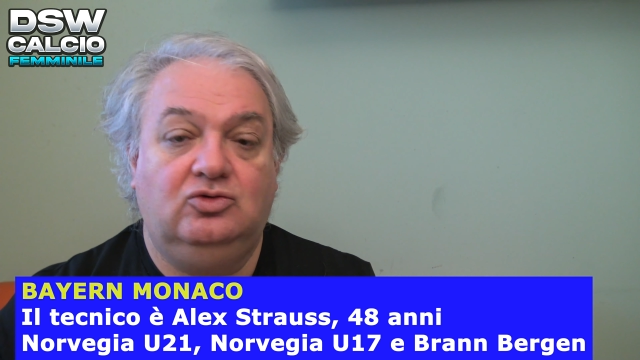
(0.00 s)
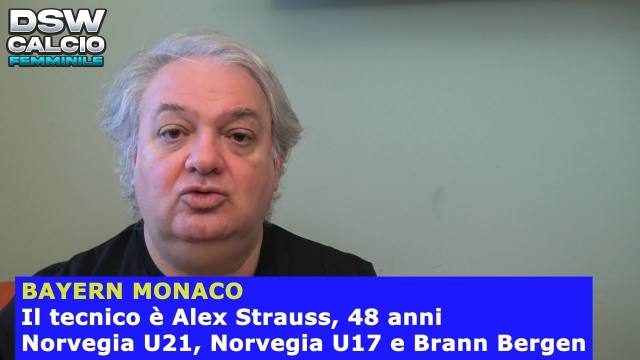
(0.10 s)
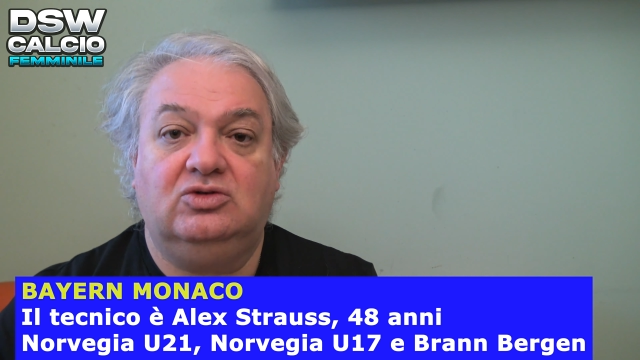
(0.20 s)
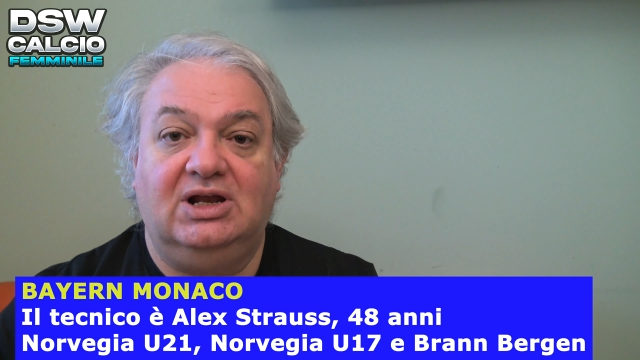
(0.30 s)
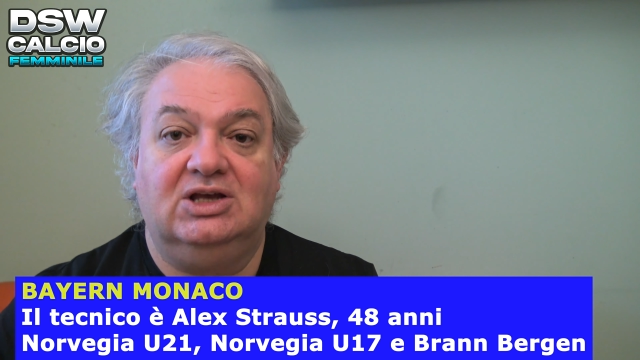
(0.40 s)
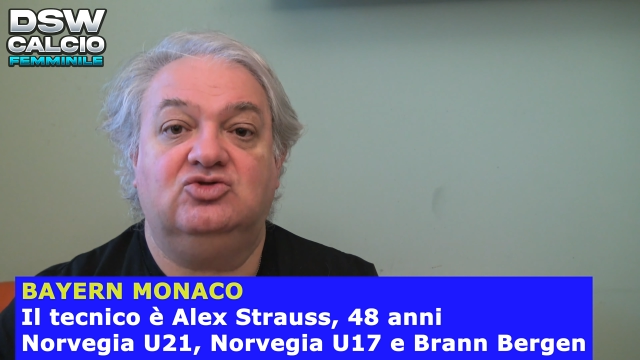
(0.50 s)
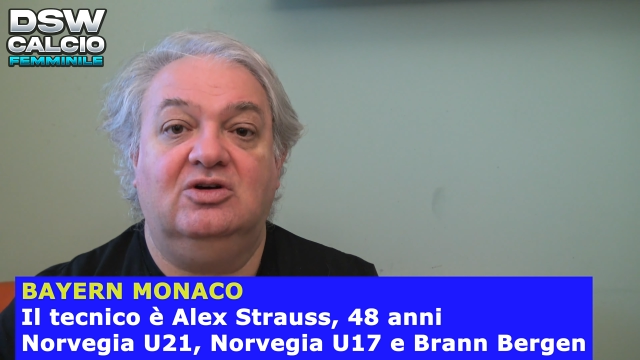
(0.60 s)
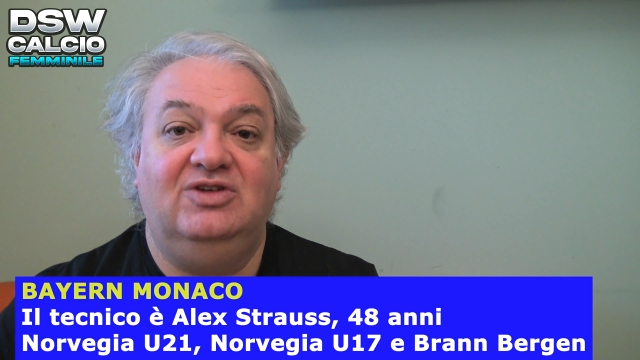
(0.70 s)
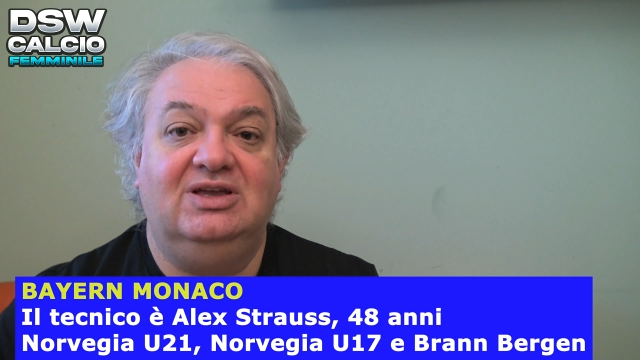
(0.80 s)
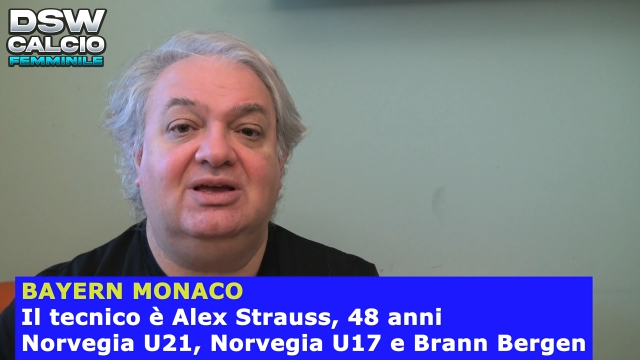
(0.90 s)
tutta la
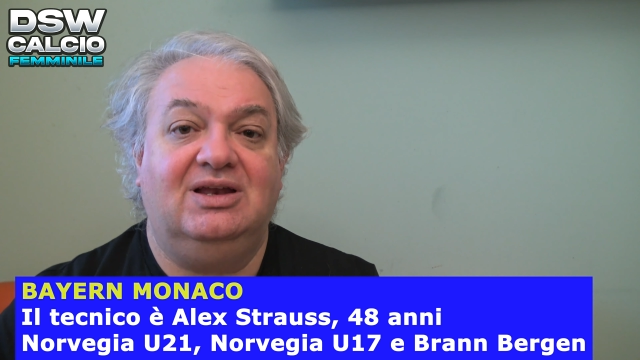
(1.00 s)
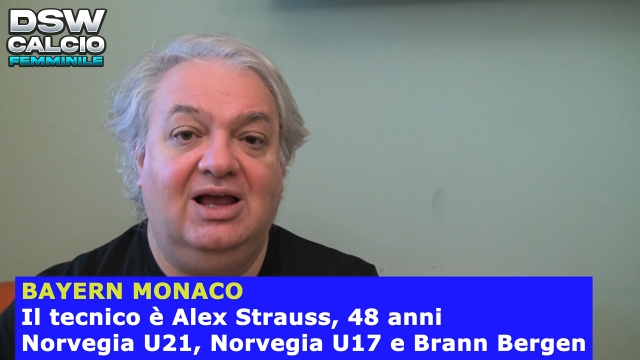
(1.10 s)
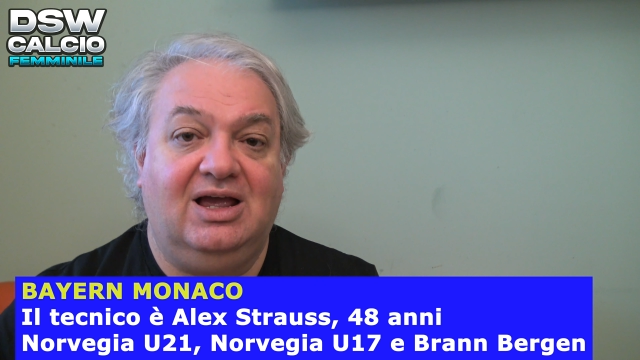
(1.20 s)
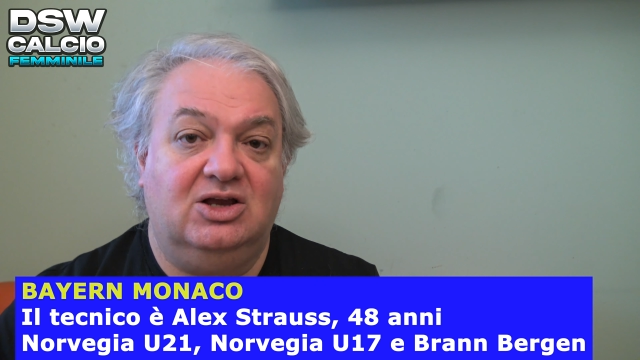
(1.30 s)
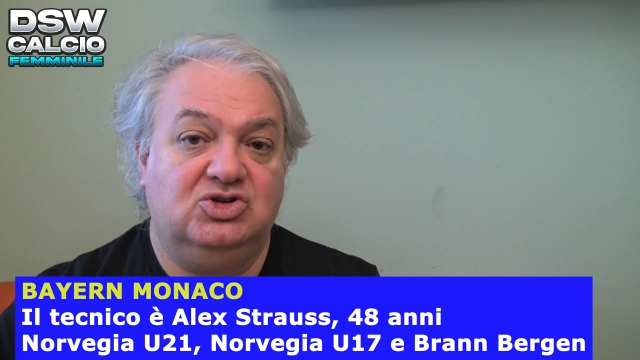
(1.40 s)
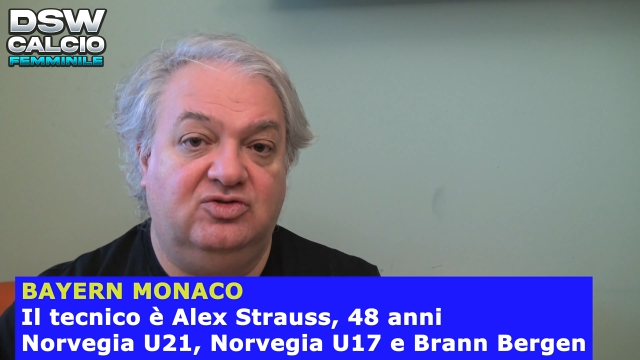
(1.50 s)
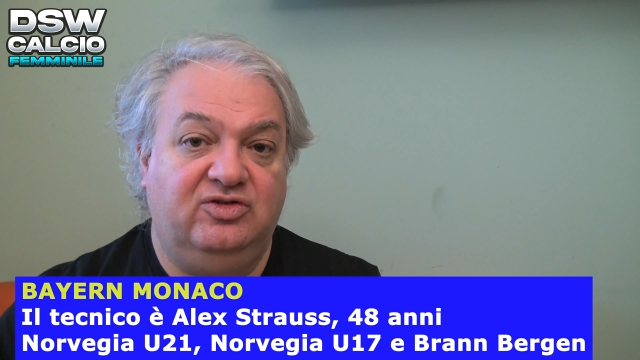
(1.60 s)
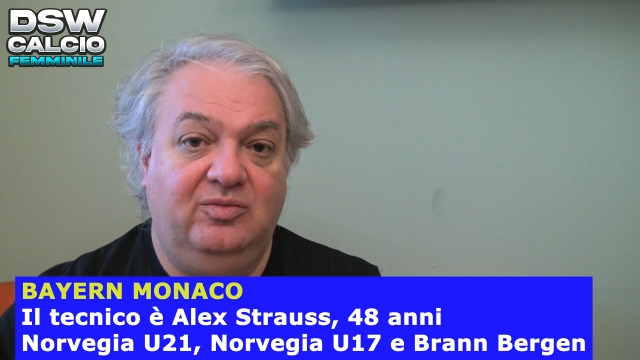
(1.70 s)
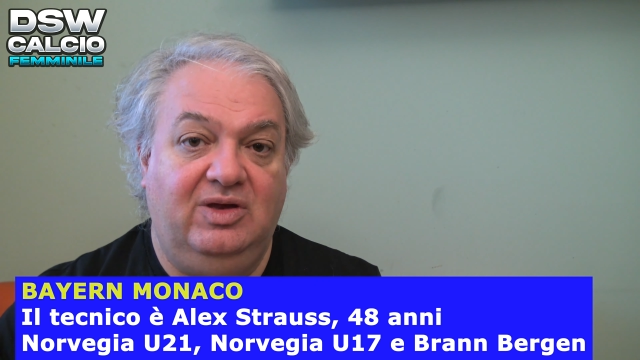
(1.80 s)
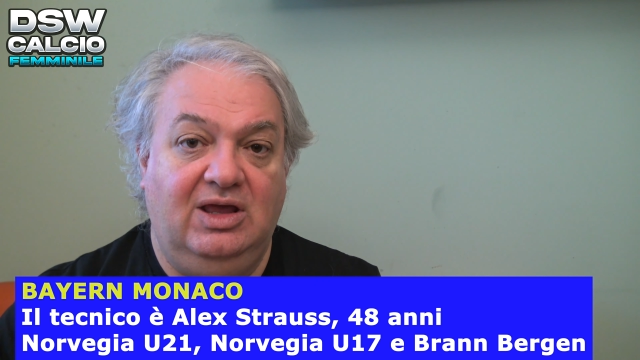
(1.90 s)
sua vita nel calcio
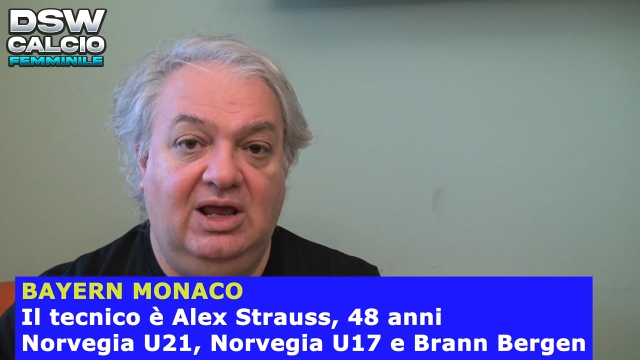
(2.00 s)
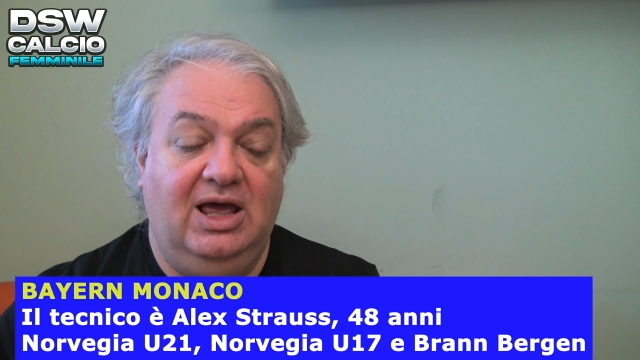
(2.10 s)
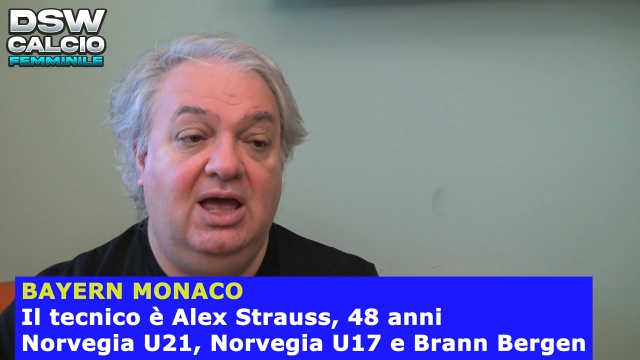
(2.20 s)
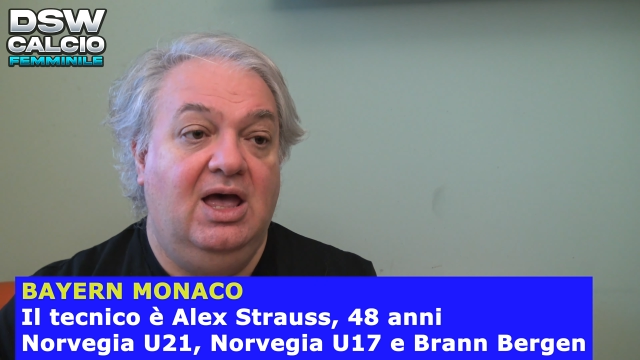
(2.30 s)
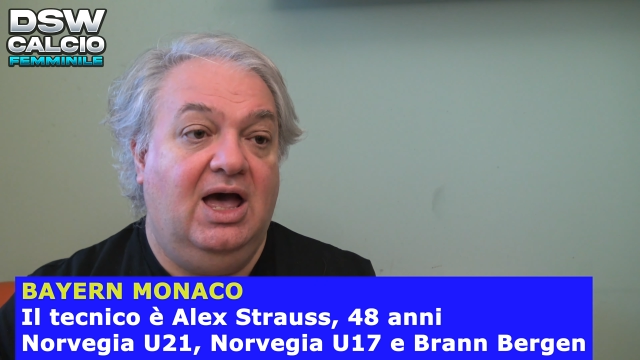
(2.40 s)
femminile.